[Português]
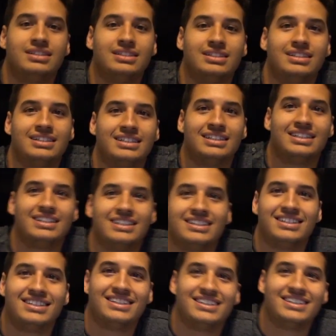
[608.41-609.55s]
Ah, você não sabe, né?
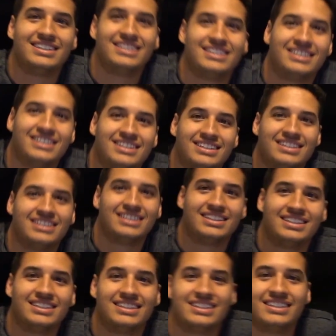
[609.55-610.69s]
Passar
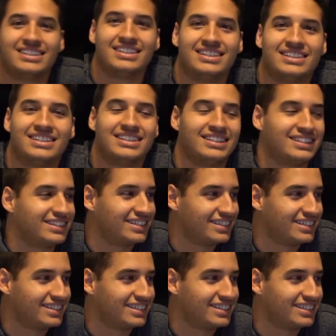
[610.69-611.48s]
24 horas